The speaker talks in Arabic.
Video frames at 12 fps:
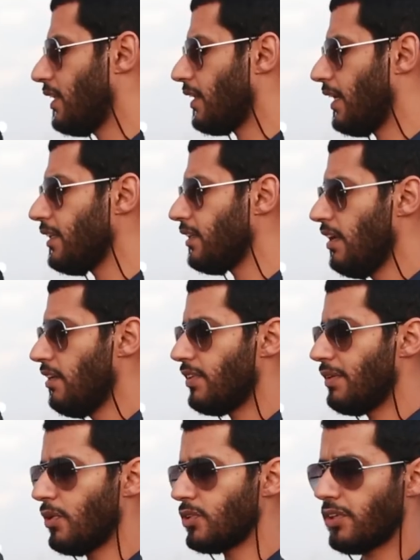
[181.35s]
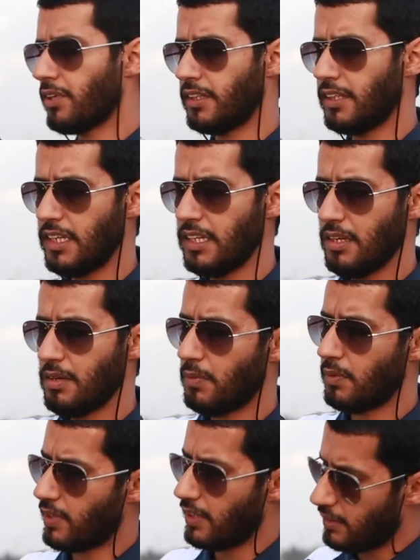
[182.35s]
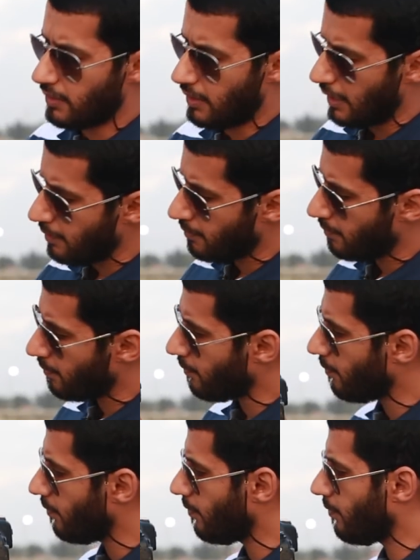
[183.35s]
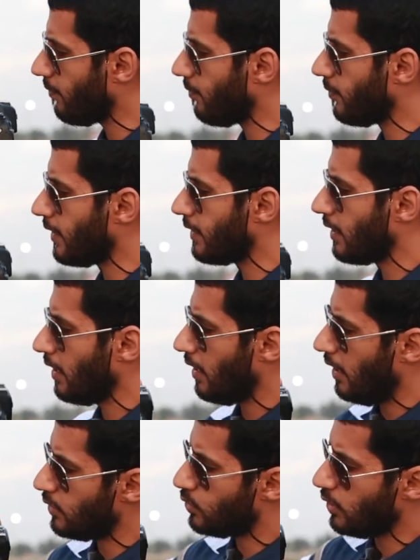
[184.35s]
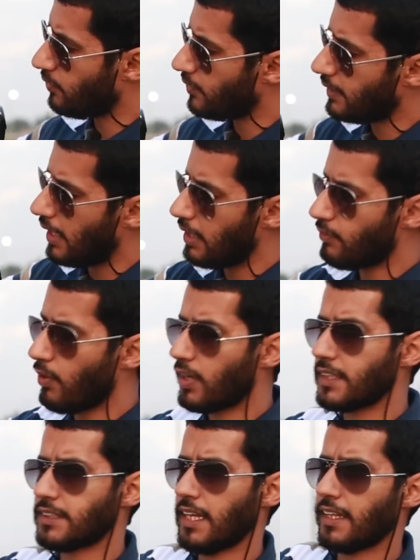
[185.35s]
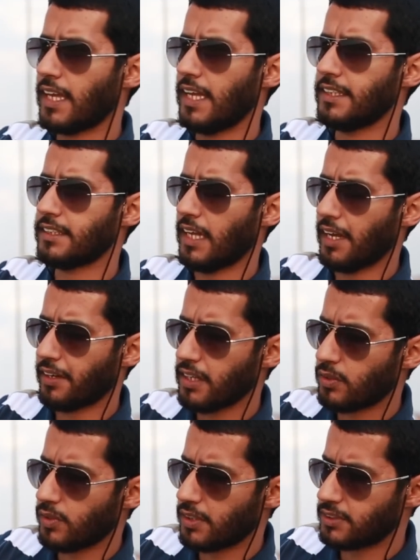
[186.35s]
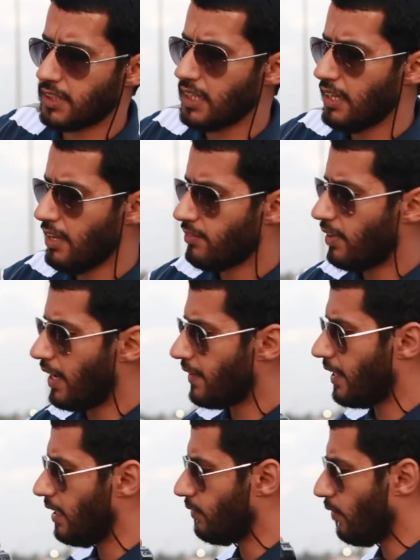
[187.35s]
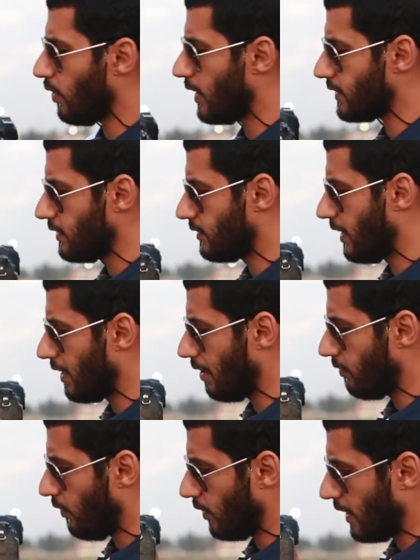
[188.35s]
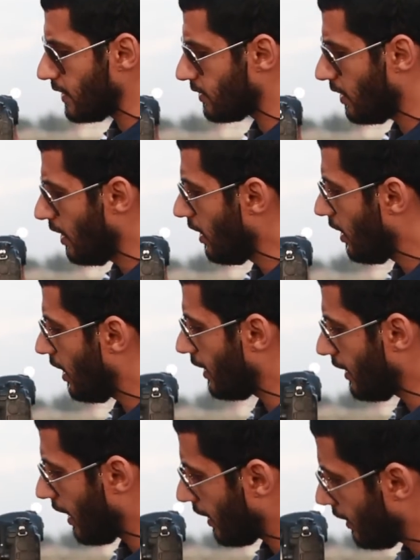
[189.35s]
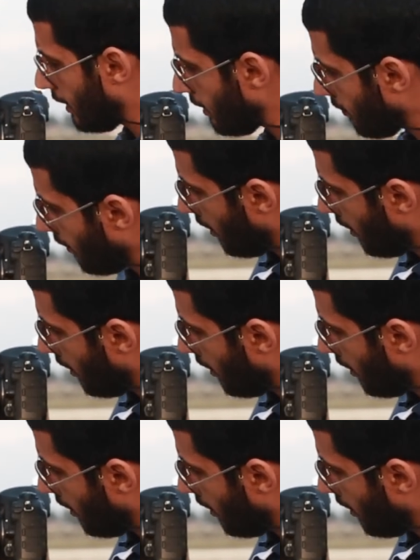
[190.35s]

تضغط في موتور هني ممكن انت تشوف ان الفوكس هذا قاعد يتحرك ويرجع فهذا الفوكس انترنال فوكس داخلي